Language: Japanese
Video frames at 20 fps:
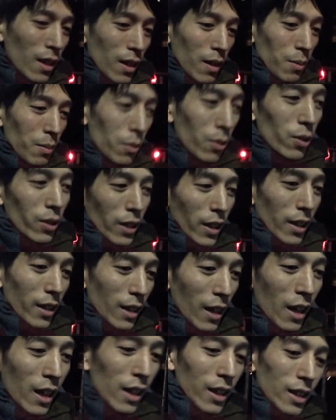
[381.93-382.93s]
もうね
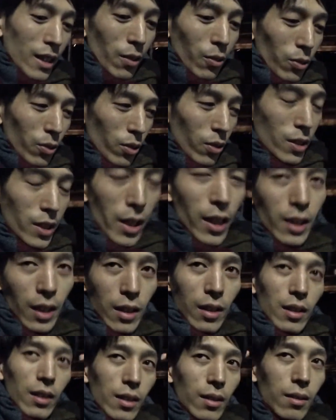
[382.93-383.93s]
なんか本当に嫌な
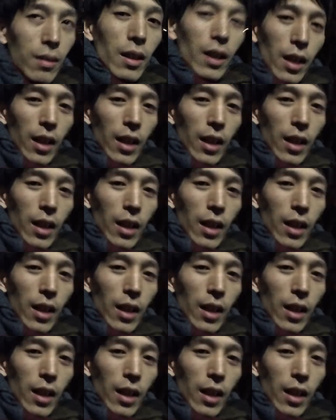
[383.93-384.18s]
んですよね